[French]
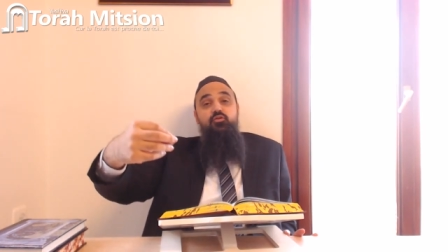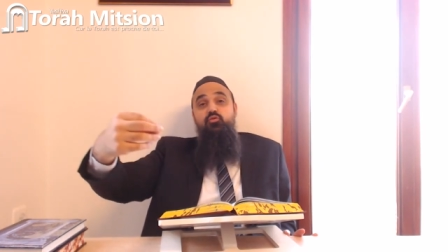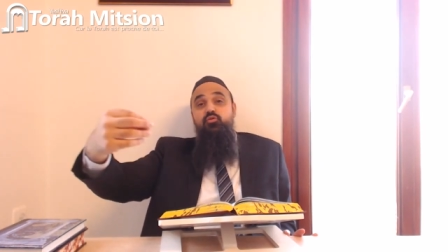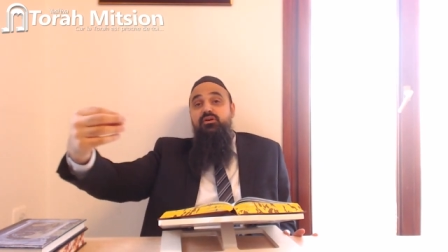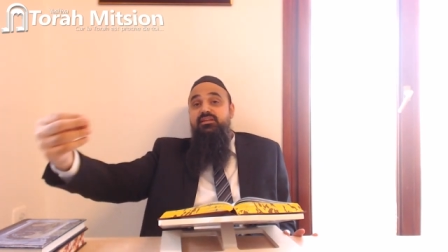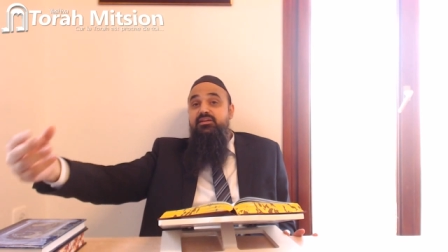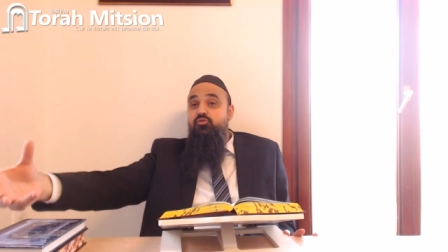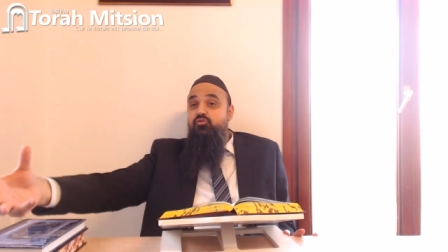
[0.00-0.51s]

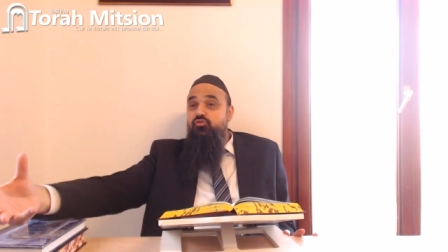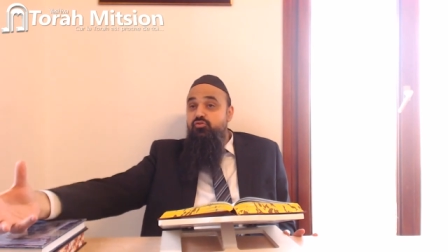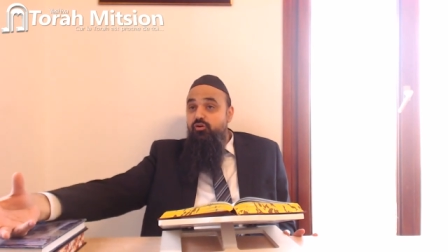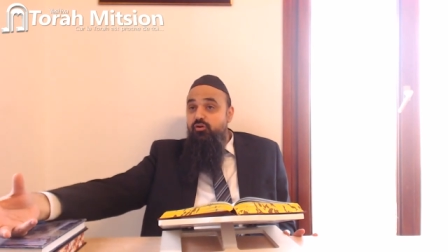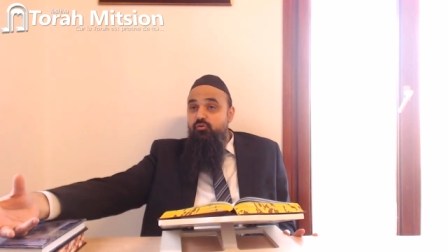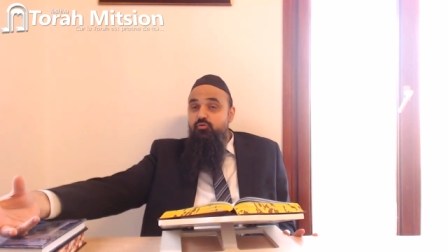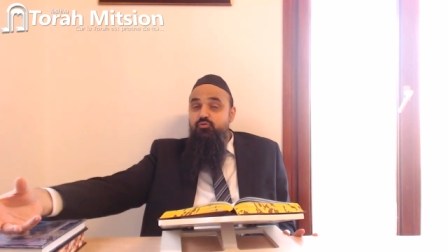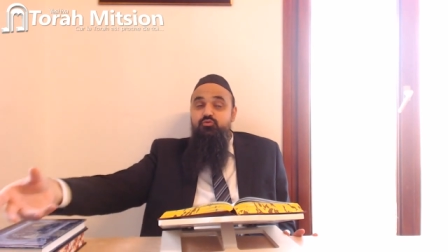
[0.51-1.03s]
Cuire des gouttes
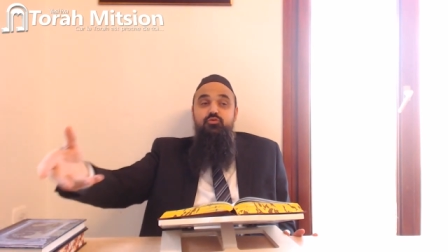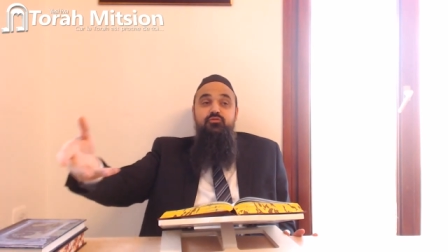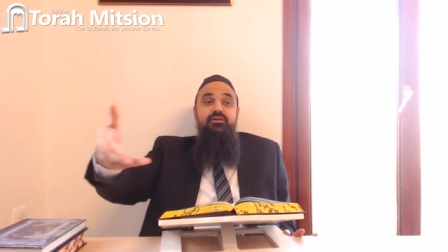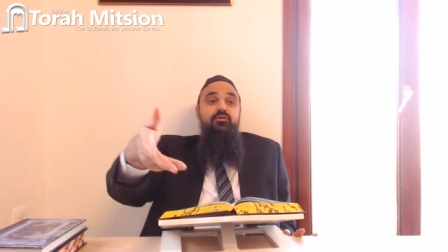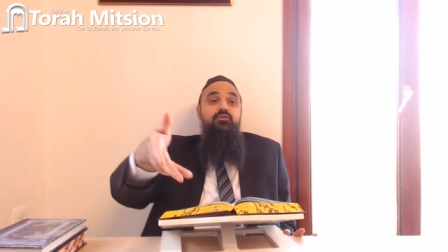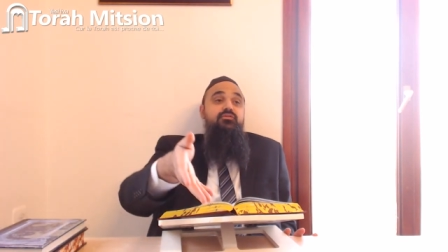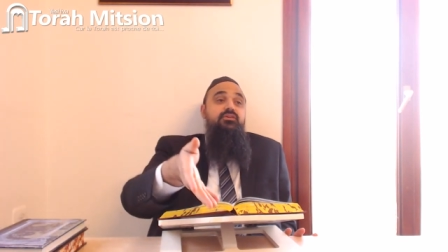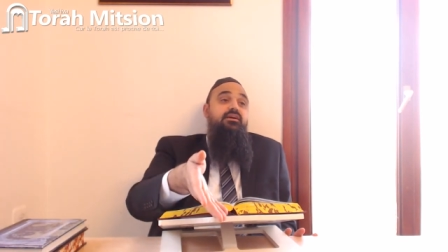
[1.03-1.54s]
d'eau ou
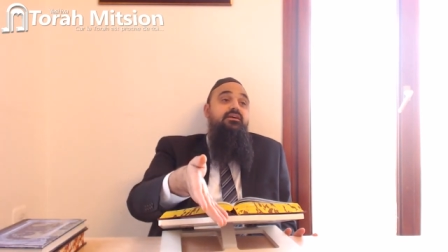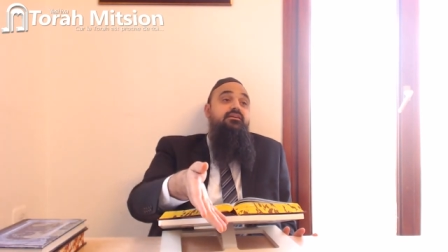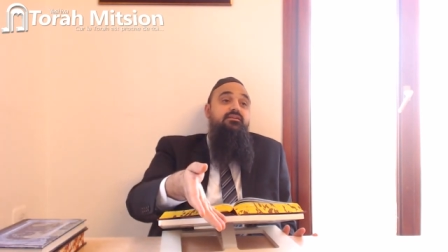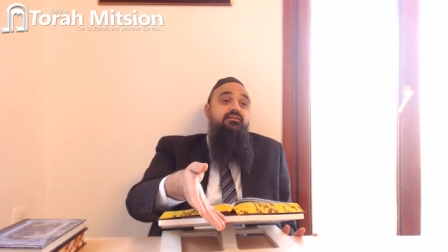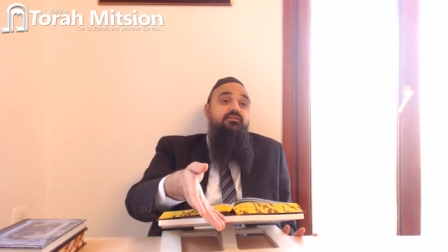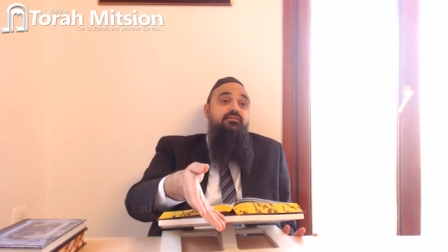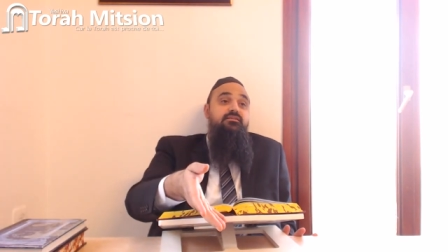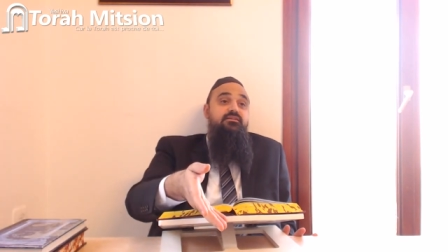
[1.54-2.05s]
soulever un
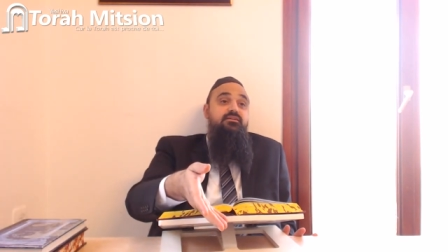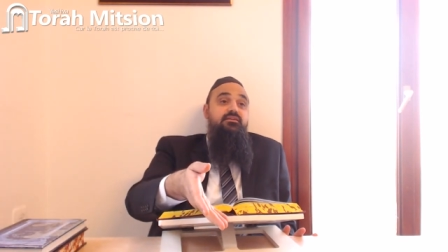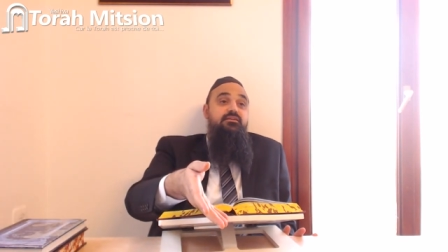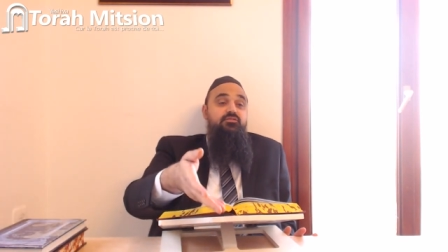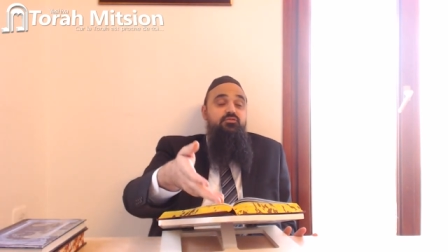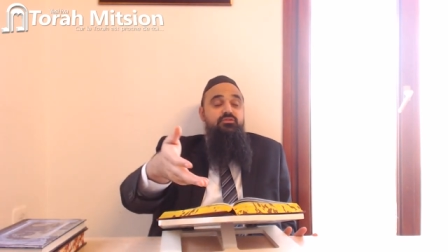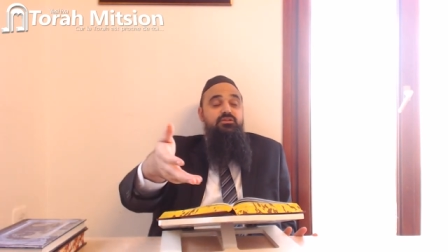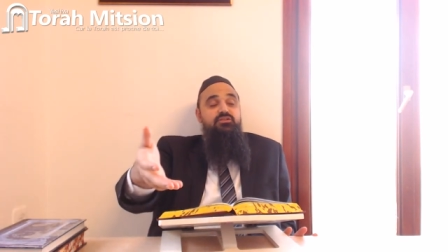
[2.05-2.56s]
couvercle
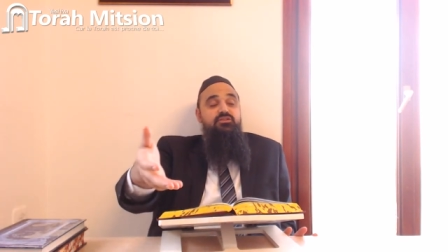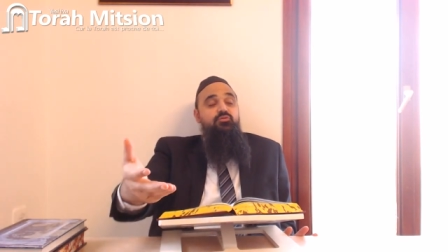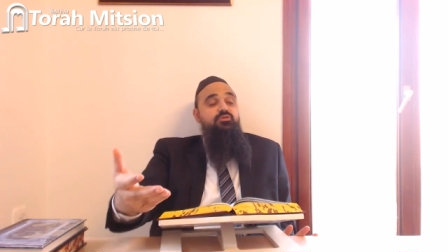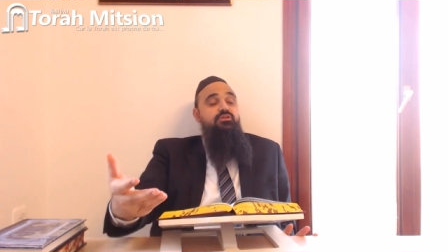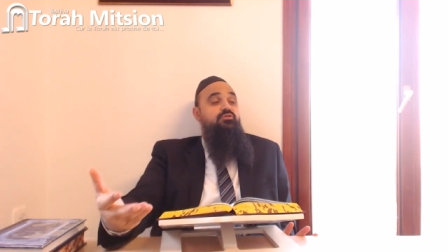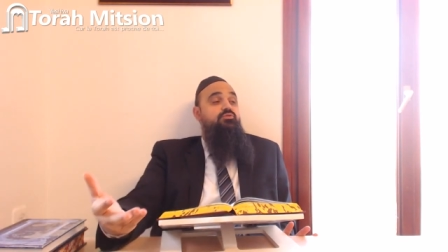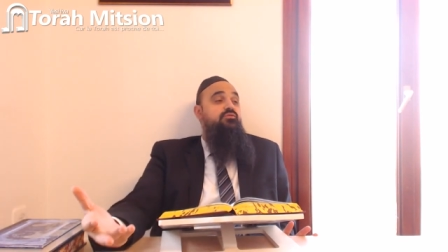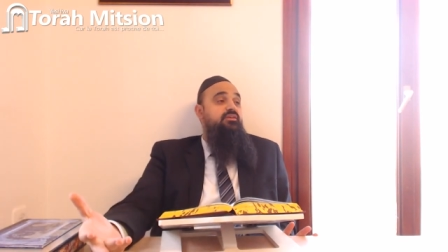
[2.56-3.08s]
Son
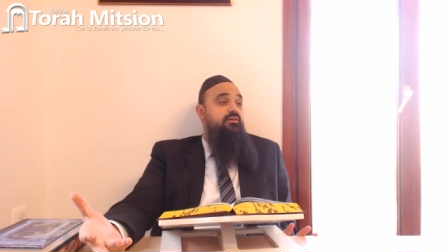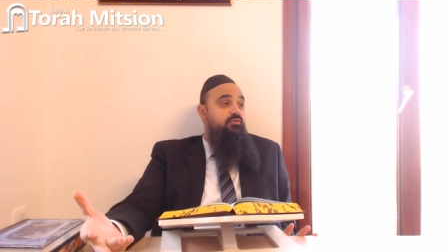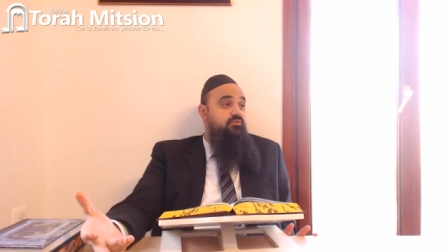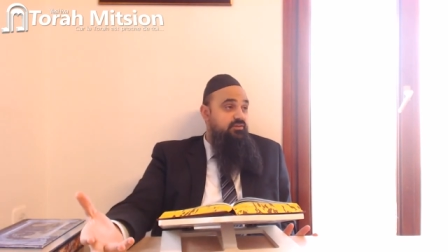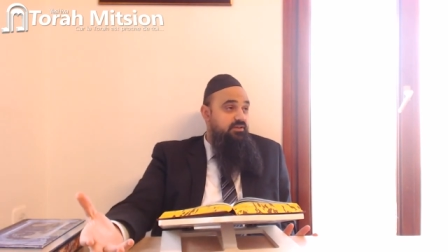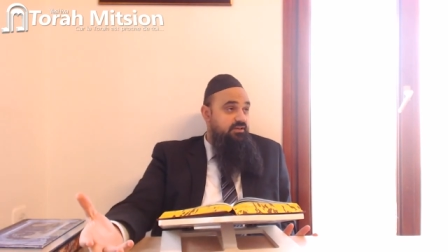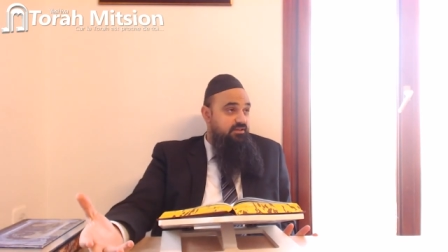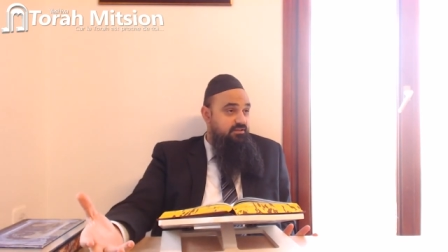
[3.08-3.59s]
action, c'est soulever un
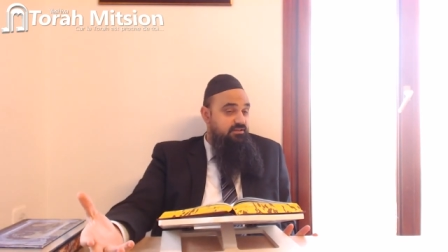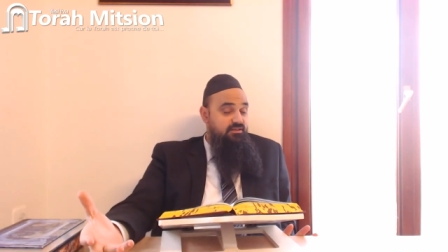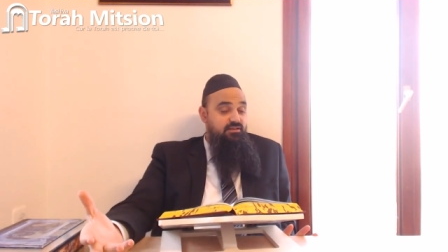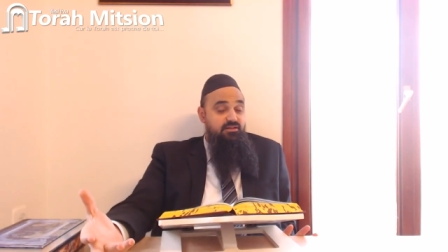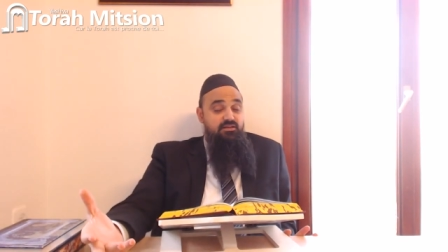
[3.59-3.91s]
couvercle